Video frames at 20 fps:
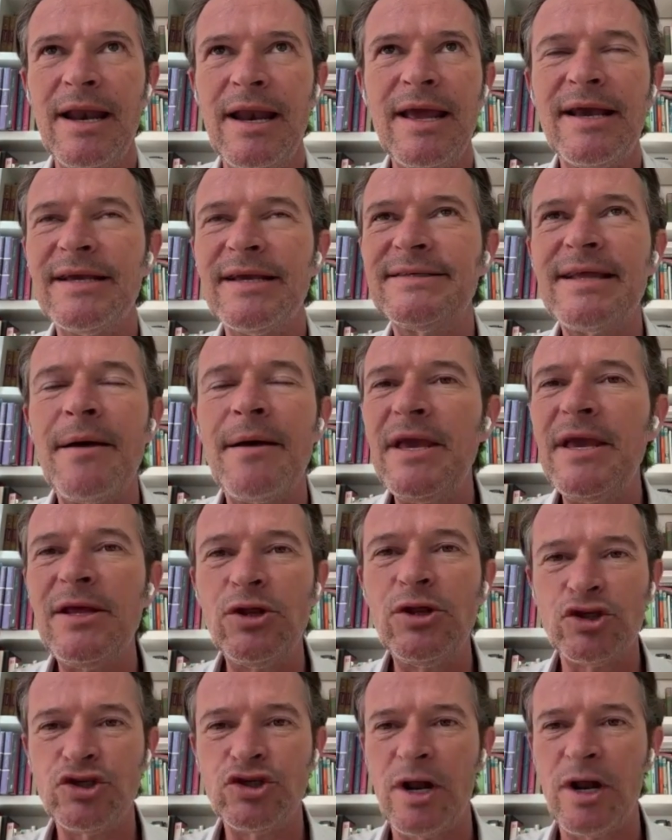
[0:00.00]
alguien que está
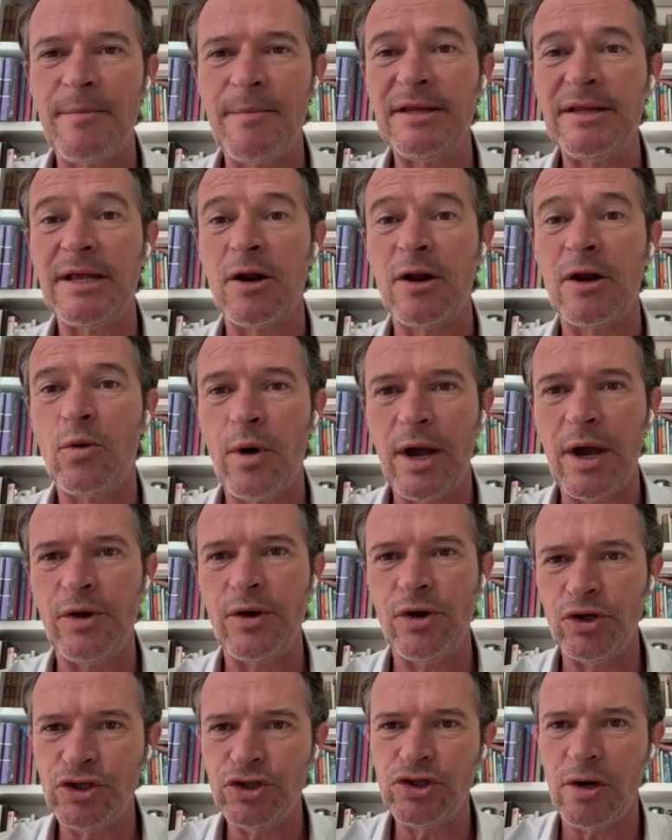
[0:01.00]
viendo solamente el
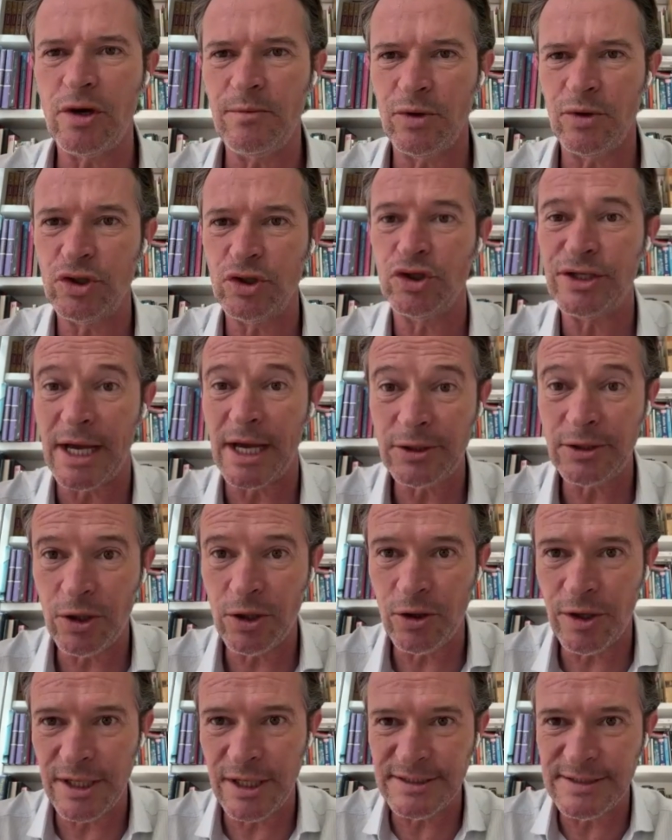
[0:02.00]
juego y no somos los
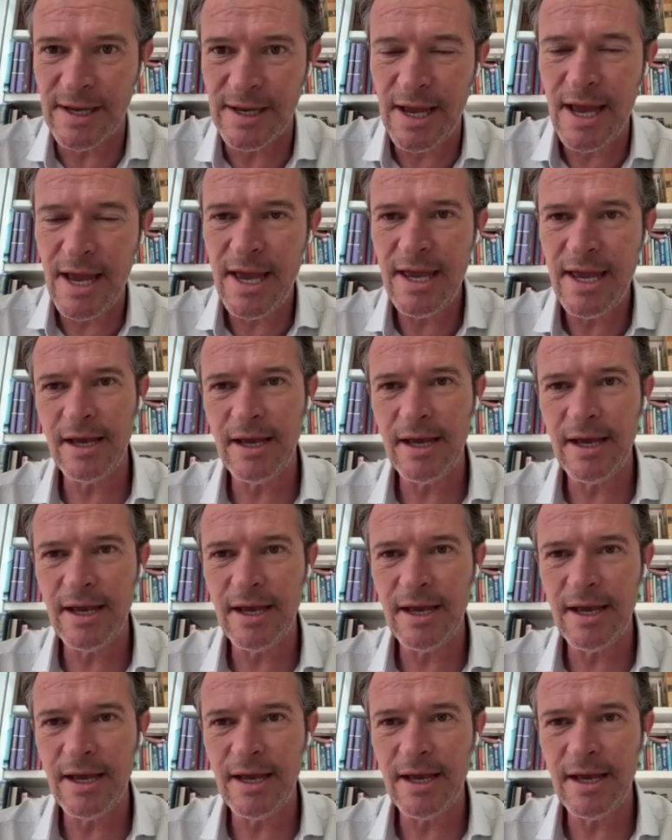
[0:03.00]
actores.